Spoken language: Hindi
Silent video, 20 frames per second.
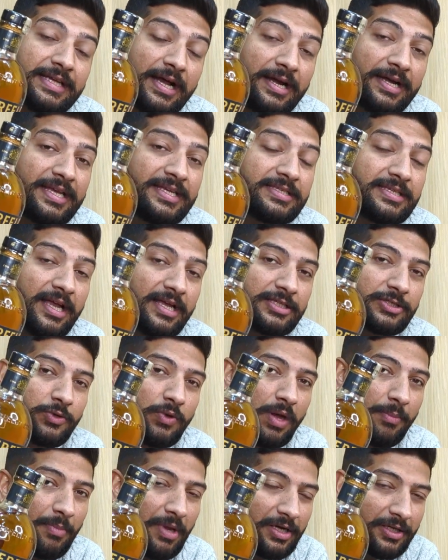साढ़े सात
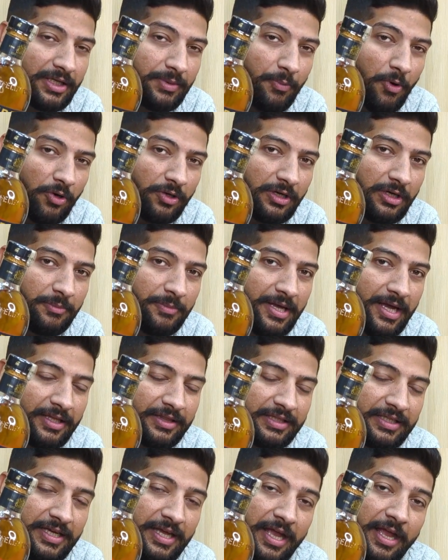सौ एम की बॉटल में
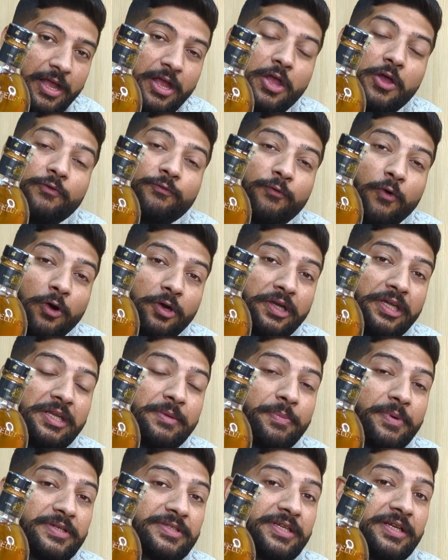आते हैं
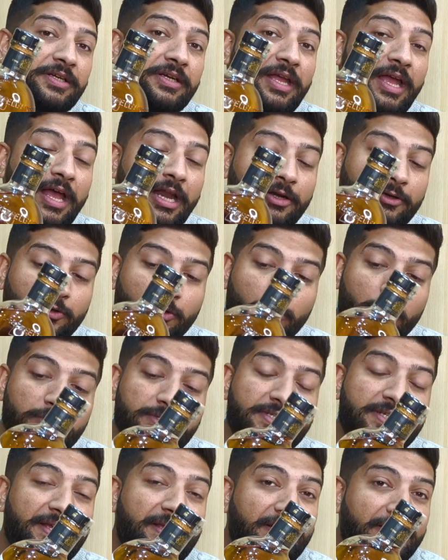40 परसेंट एल्कोहल
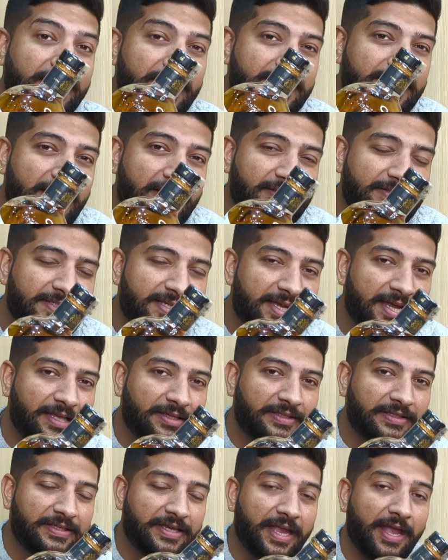स्ट्रेंथ के साथ ये
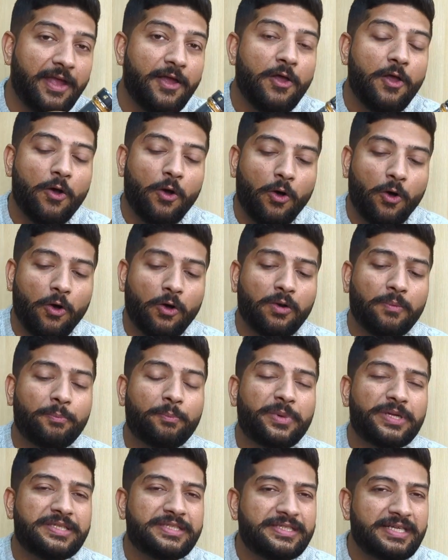आती है और
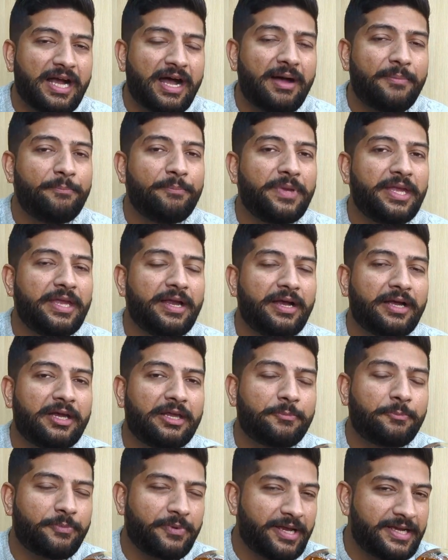पंजाब में
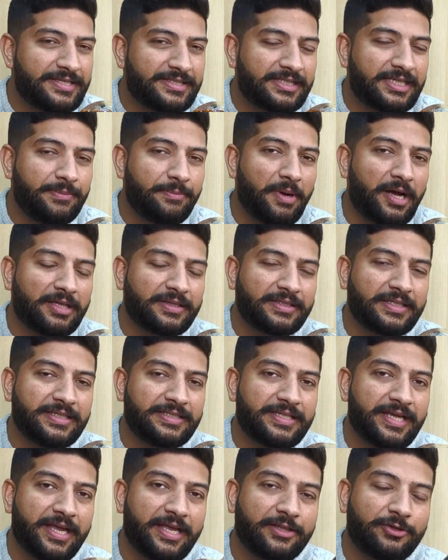अगर प्राइस की बात की
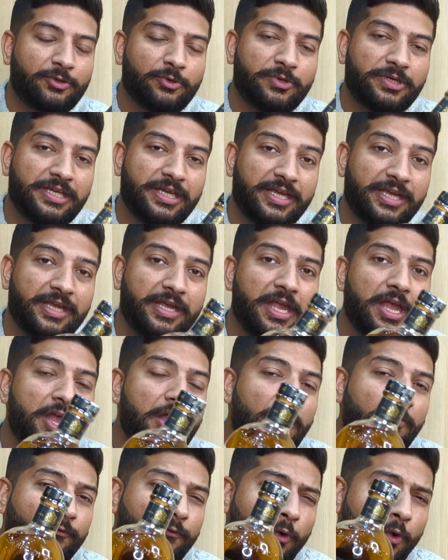जाए तो ये
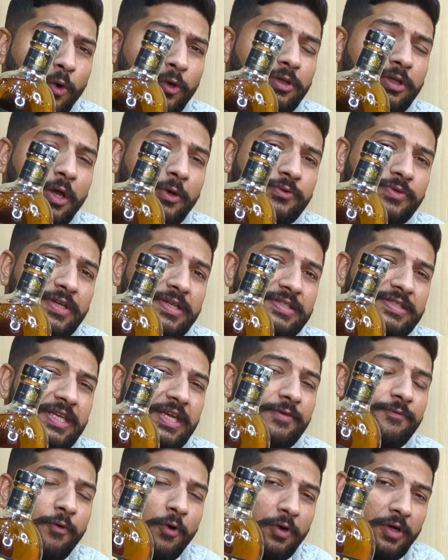4000
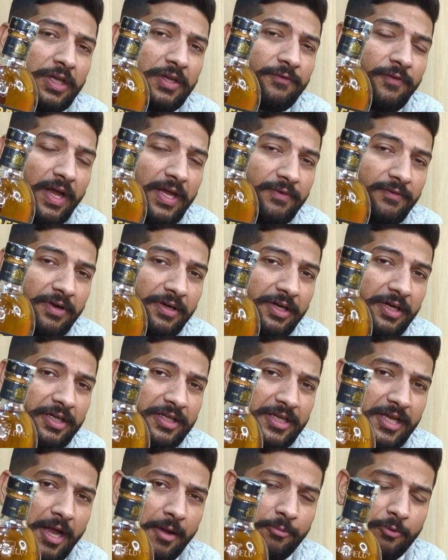से 4500
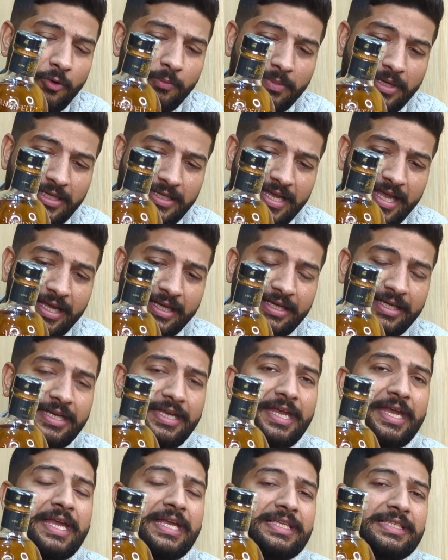की आपको मिल
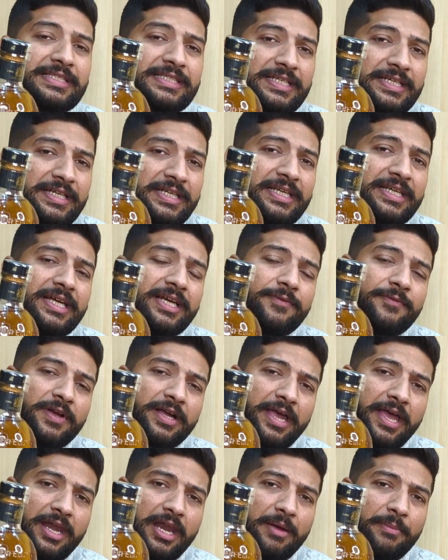जाएगी चंडीगढ़
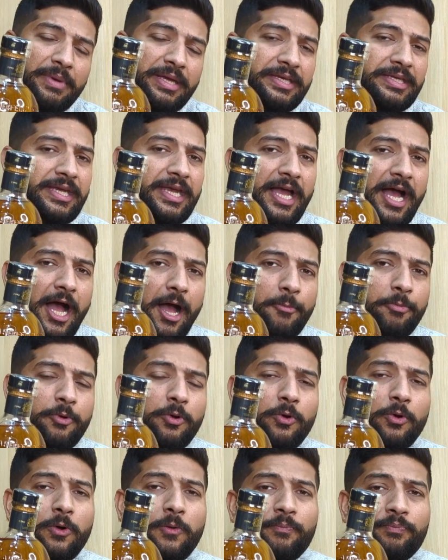वगैरह में ये
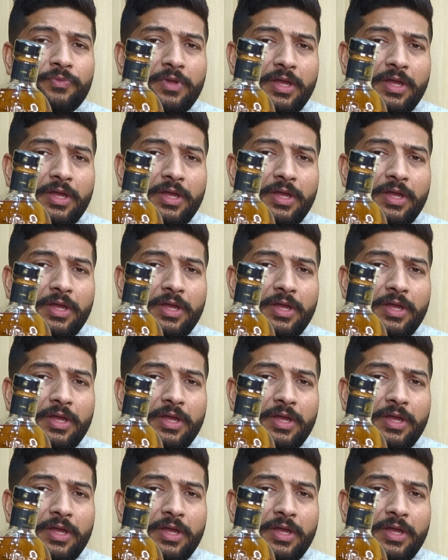आपको